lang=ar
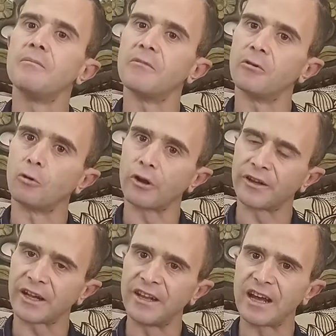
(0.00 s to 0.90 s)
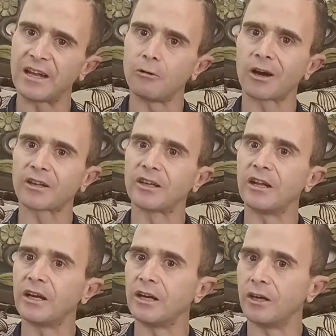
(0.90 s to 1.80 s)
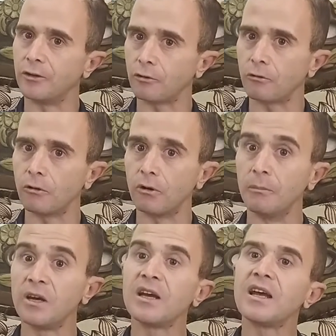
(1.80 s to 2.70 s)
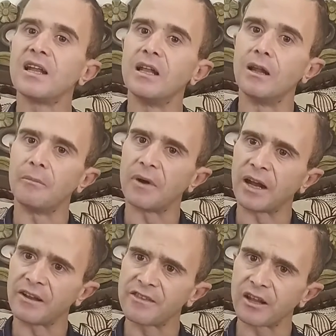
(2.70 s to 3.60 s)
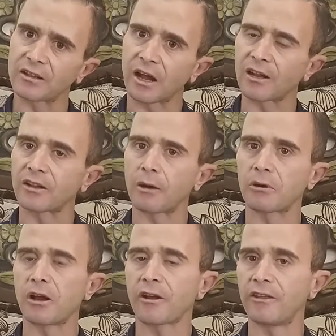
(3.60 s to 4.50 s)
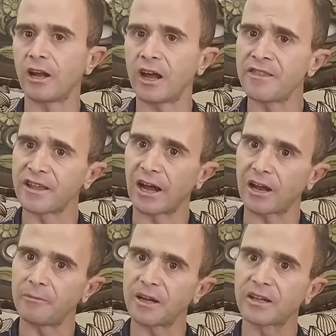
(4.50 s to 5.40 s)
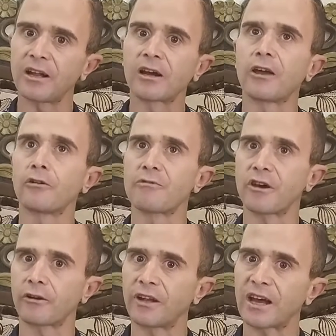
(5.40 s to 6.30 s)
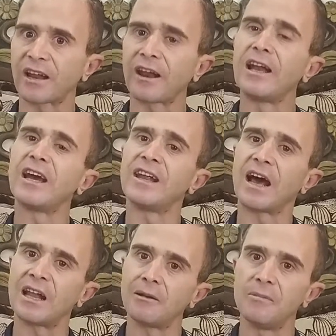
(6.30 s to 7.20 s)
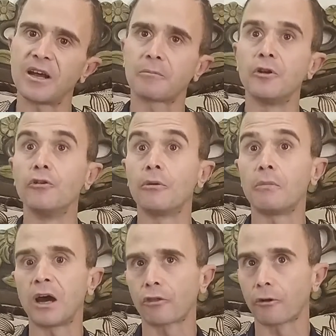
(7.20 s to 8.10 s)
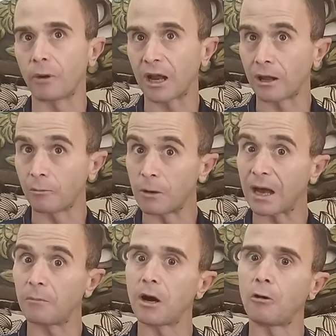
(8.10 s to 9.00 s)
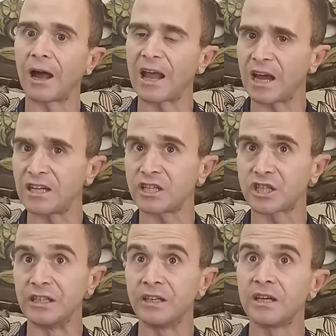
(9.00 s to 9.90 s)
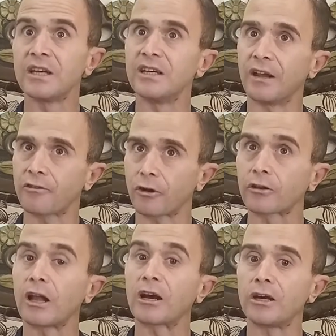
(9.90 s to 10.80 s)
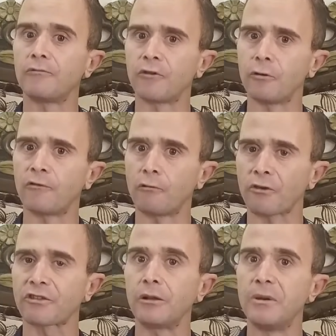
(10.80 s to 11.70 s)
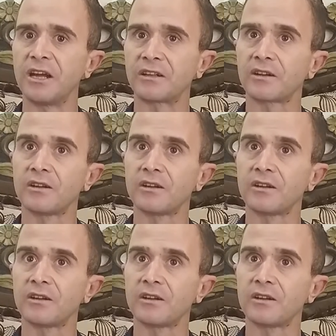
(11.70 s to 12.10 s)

وكنت عند اهلي وقت آه، دخولهم لما نزلت على الطابق الارضي لانزل على بيتي لقيتهم صاروا داخلين على البيت بدون ما يضربوا على الباب او على اي شيء يعني صرت لاقيهم في, في وسط البيت